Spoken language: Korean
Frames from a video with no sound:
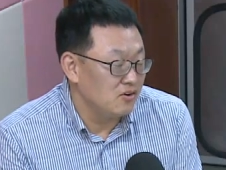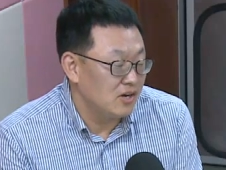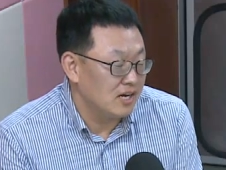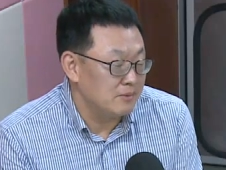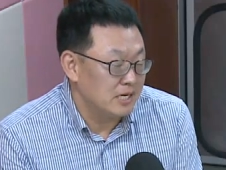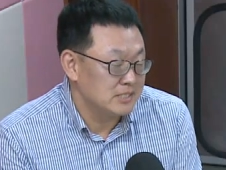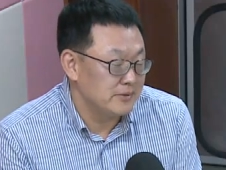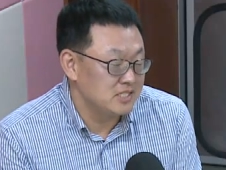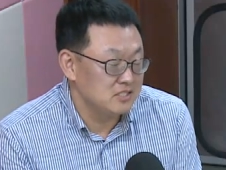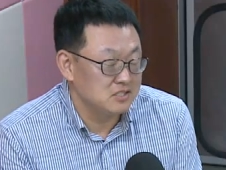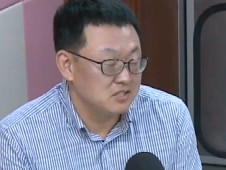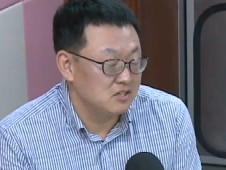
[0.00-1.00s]
어, 아까
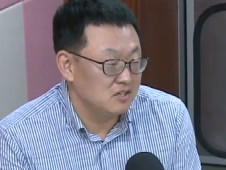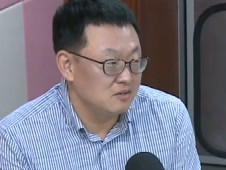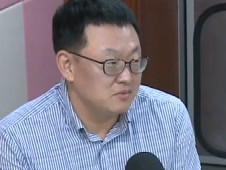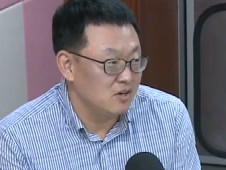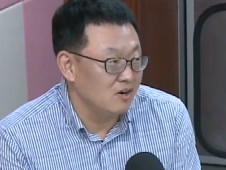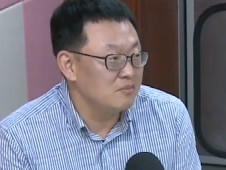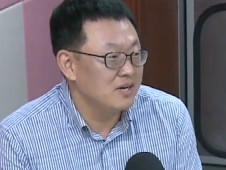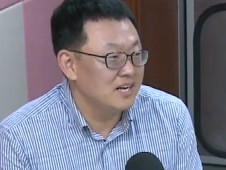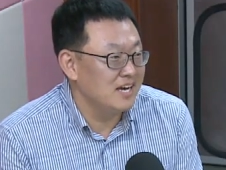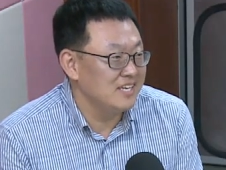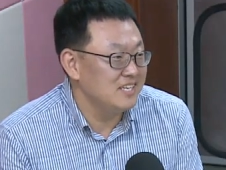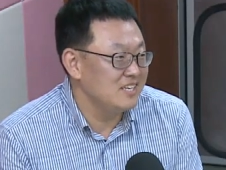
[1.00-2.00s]
말씀하신 것처럼
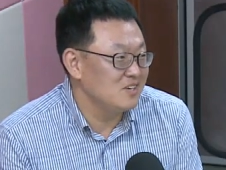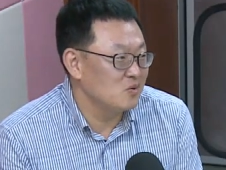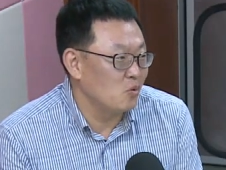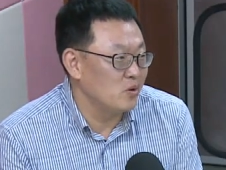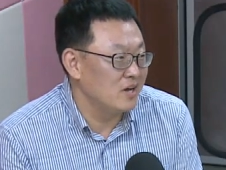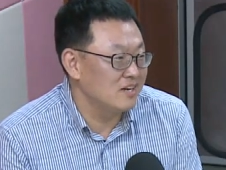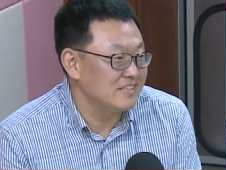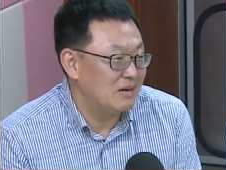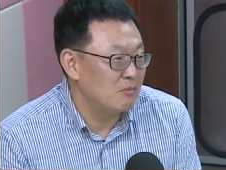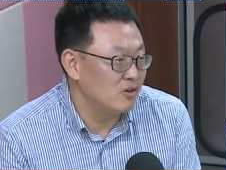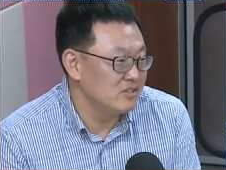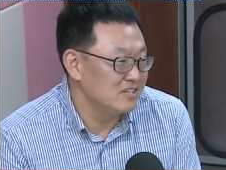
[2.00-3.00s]
얼마나 이 고향
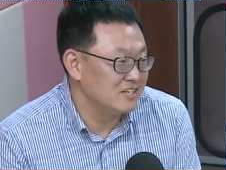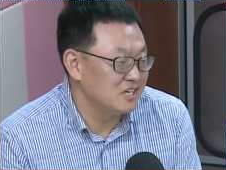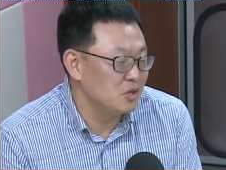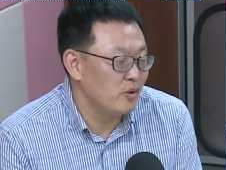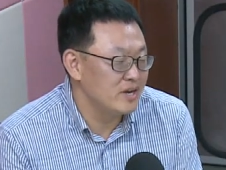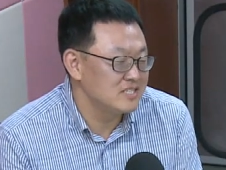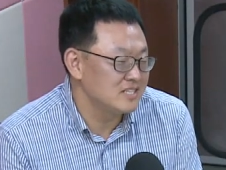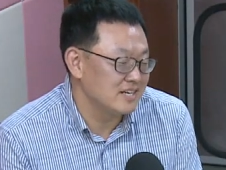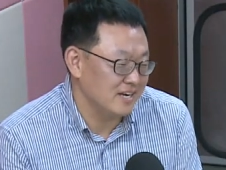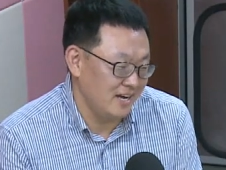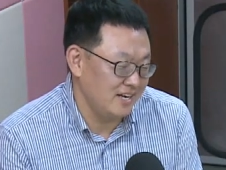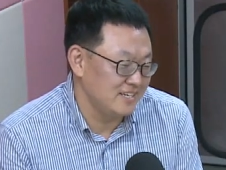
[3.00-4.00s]
남원을
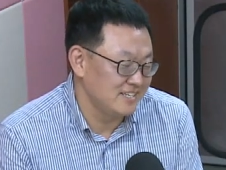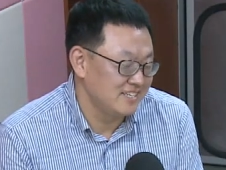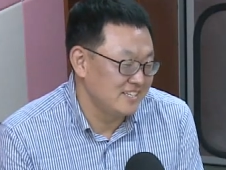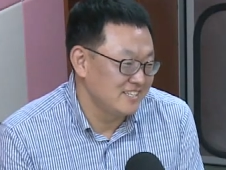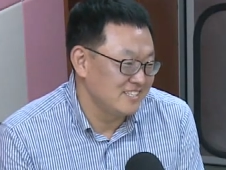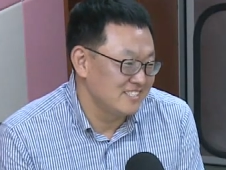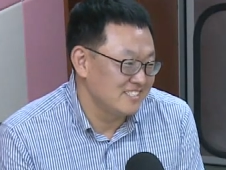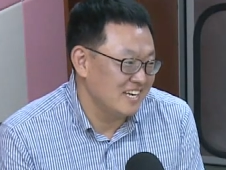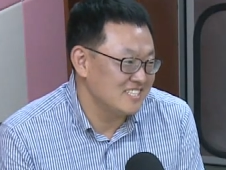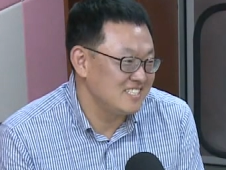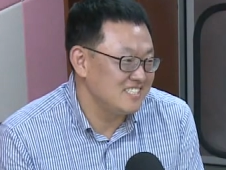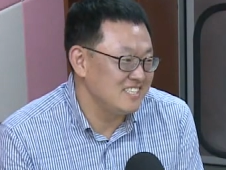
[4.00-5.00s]
그리워했을까. 네.
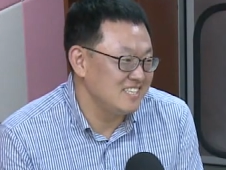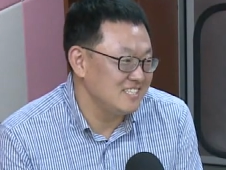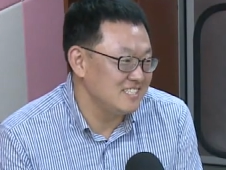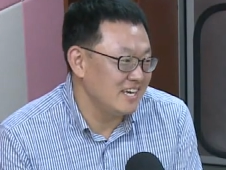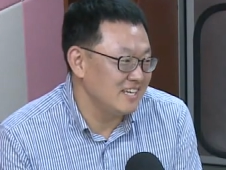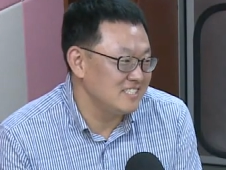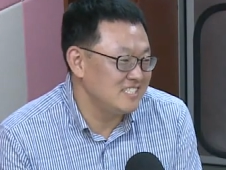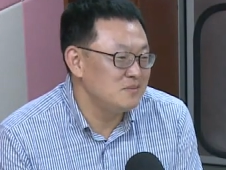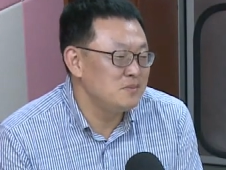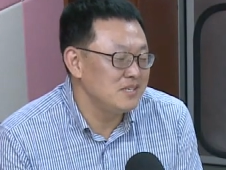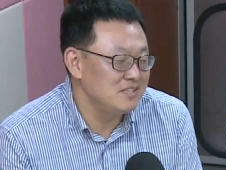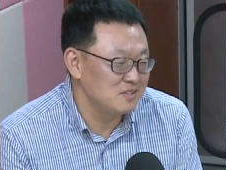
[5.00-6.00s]
자신이 이제
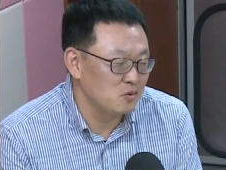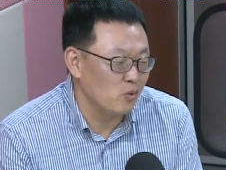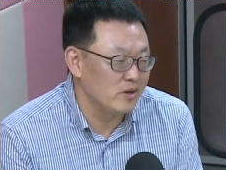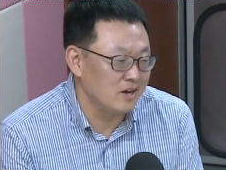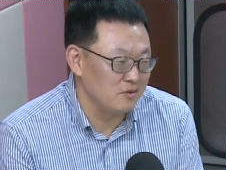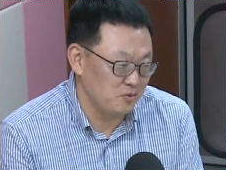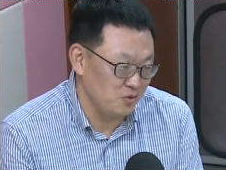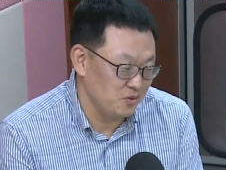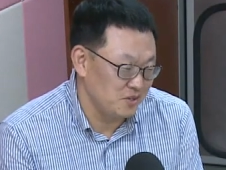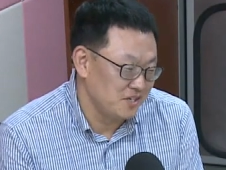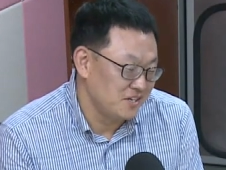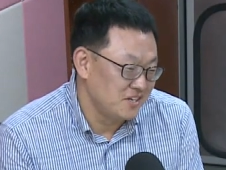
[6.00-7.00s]
집이 있는 고향으로
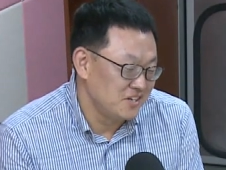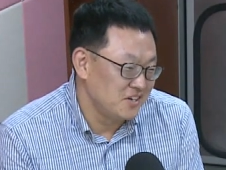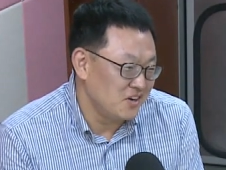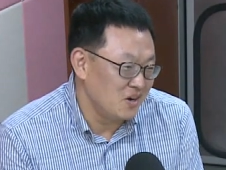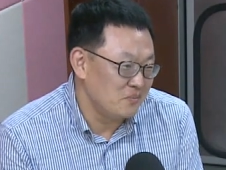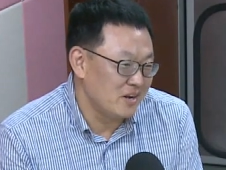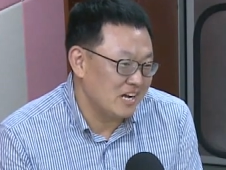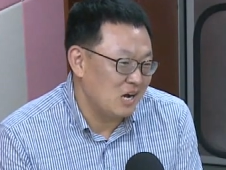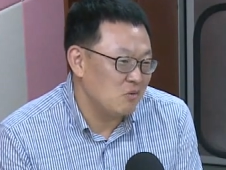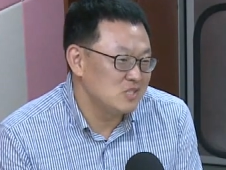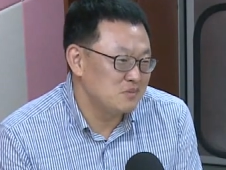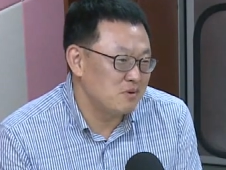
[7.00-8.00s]
음. 얼마나
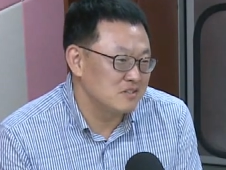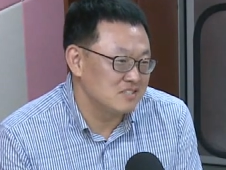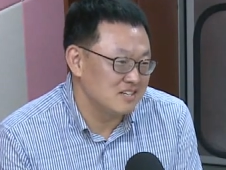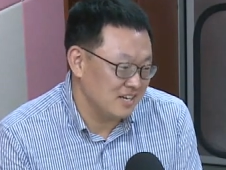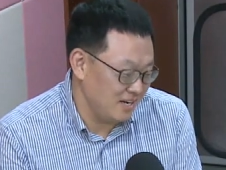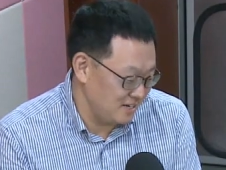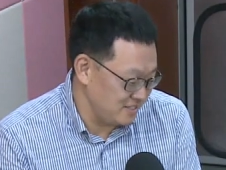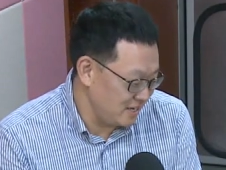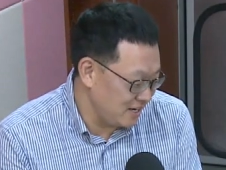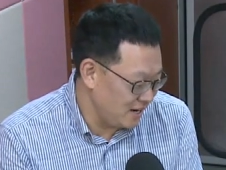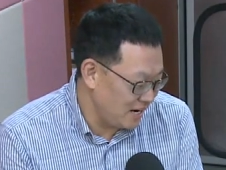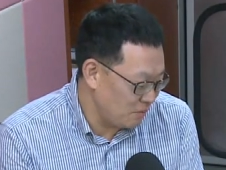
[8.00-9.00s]
가고 싶었을까를
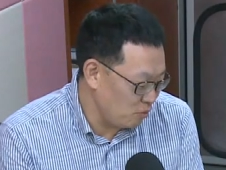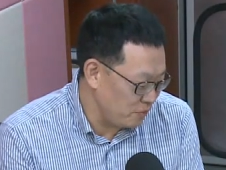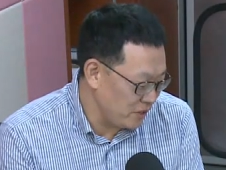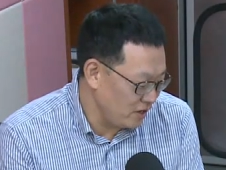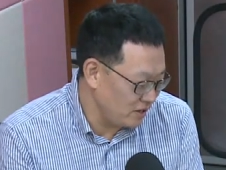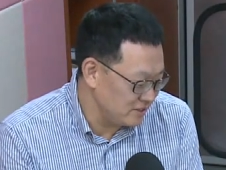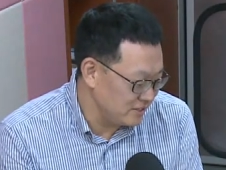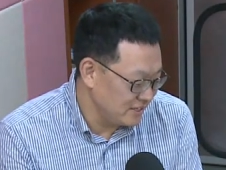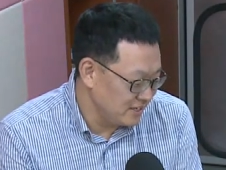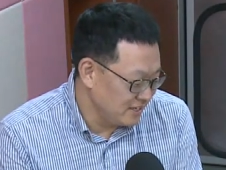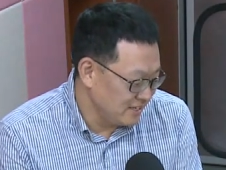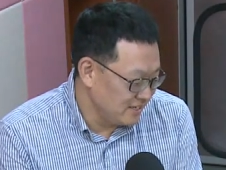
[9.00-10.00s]
생각을 해보면